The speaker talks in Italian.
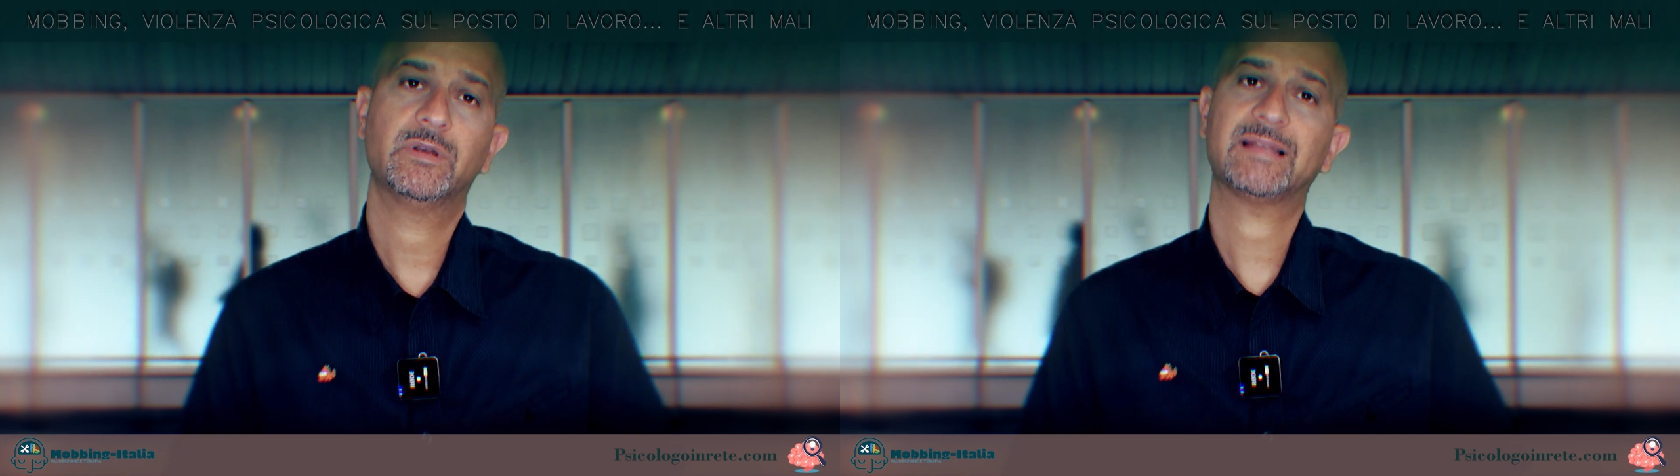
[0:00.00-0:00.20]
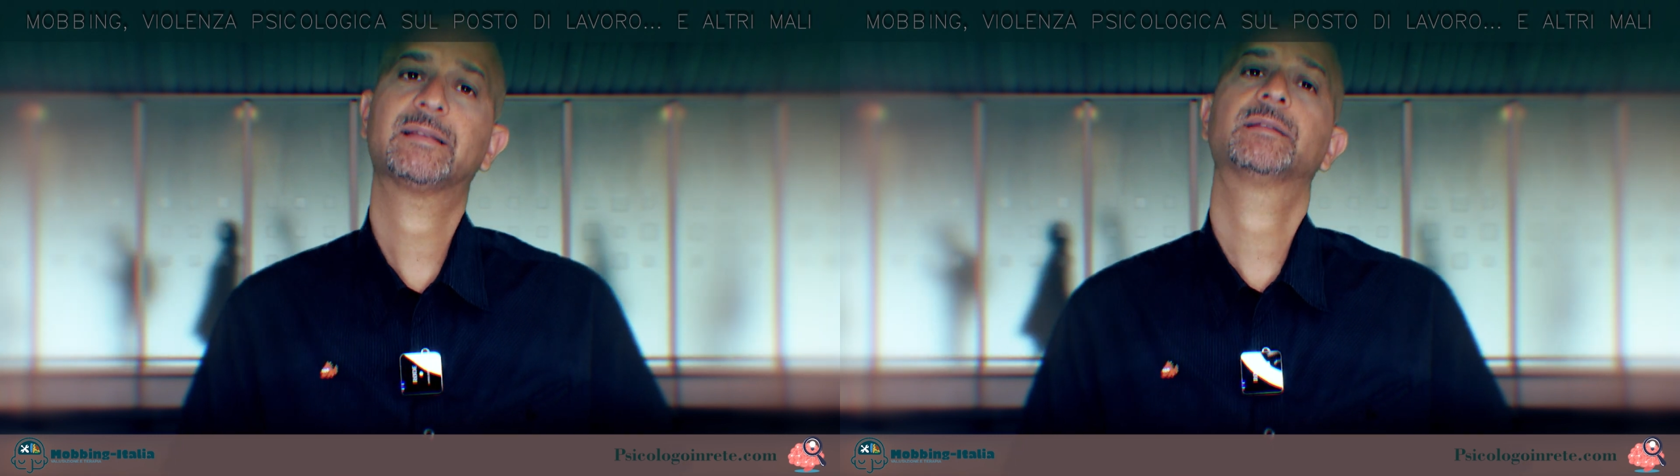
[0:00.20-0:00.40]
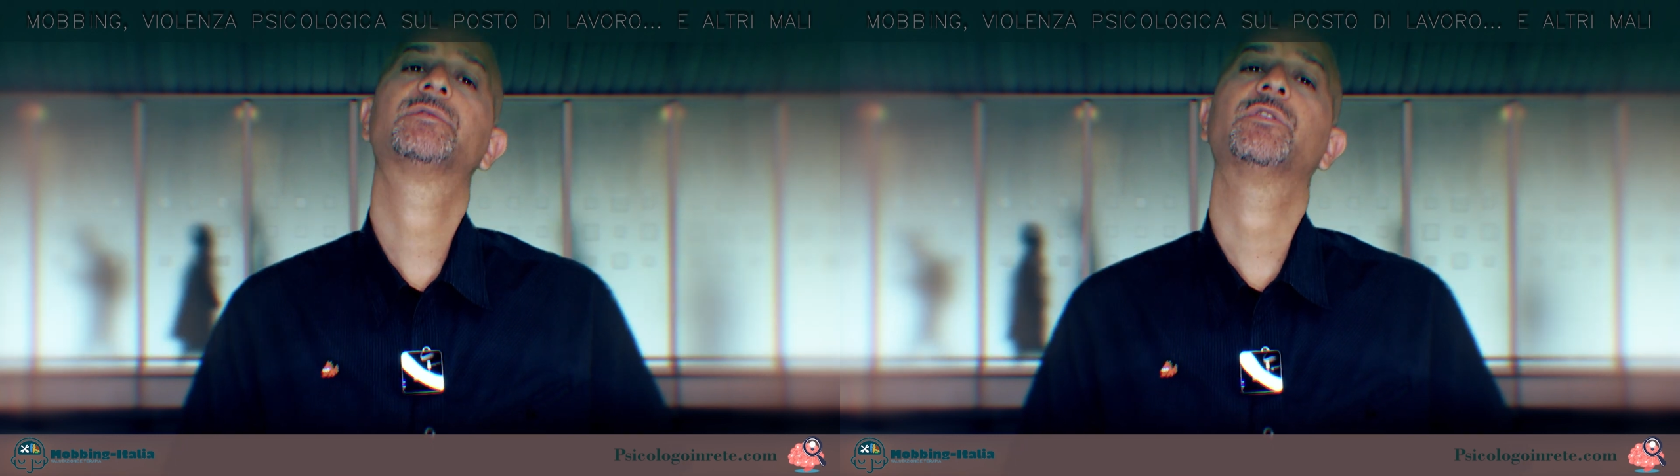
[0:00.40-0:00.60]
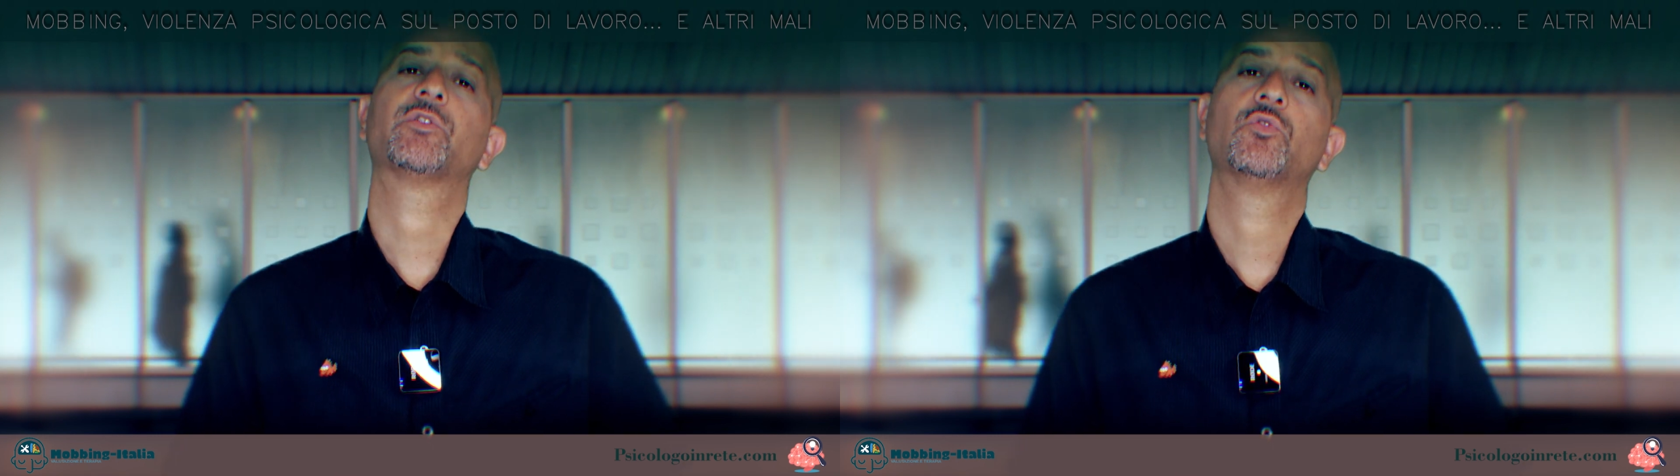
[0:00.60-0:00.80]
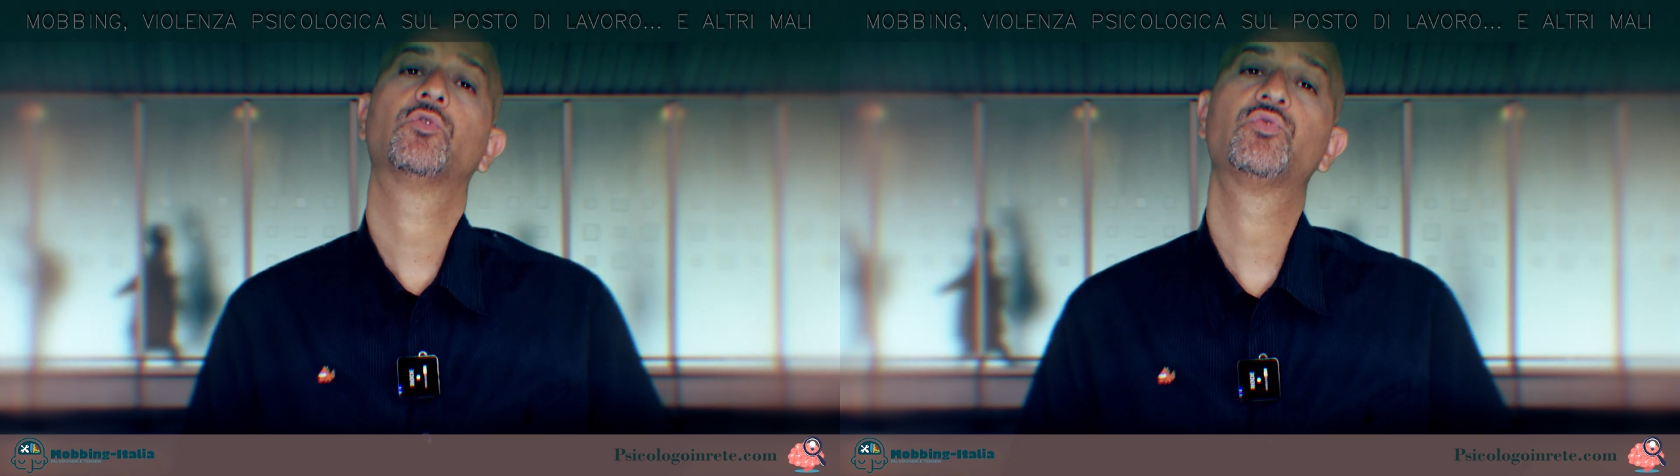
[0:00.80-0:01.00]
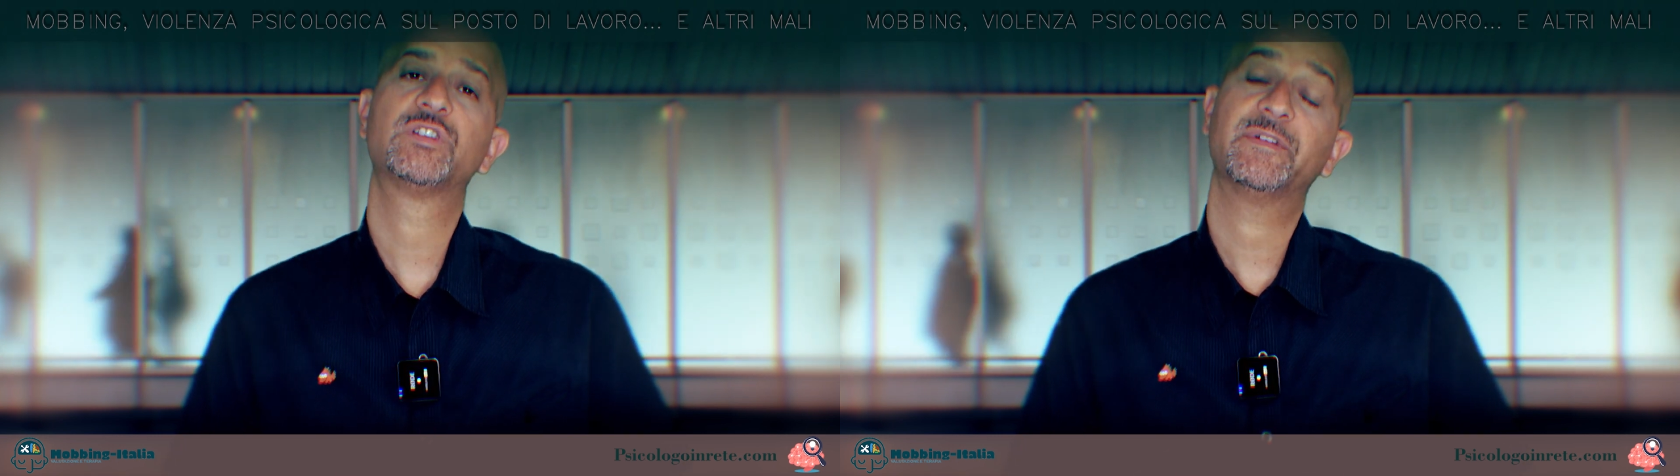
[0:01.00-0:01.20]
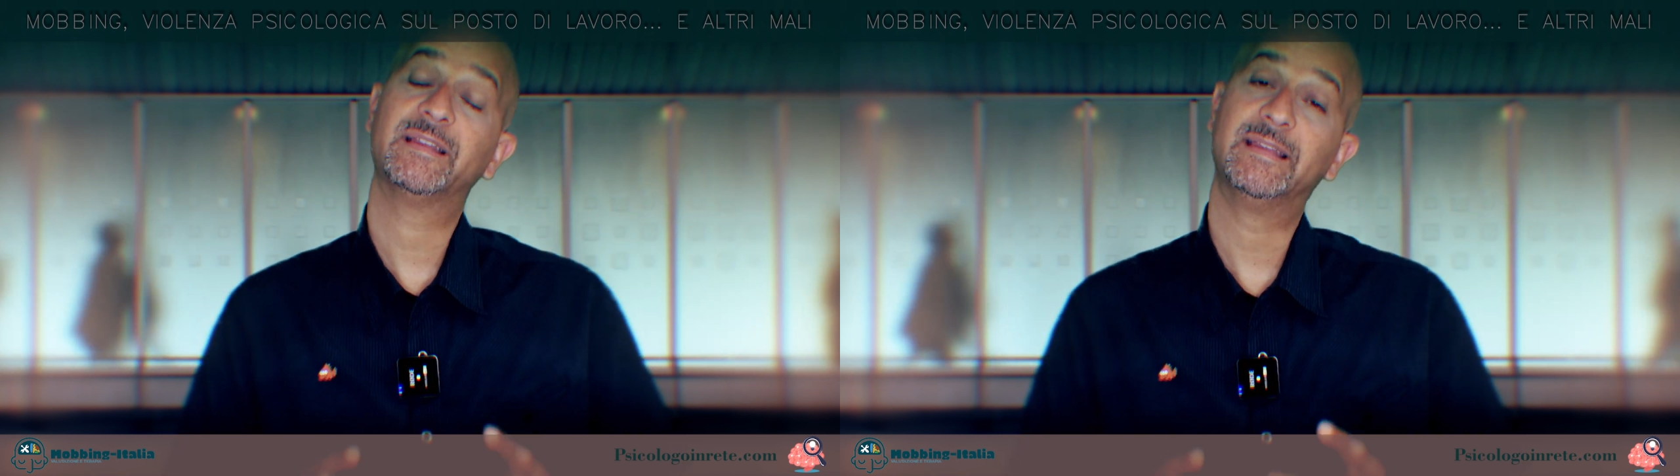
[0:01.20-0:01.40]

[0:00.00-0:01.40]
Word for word: la sezione conclusiva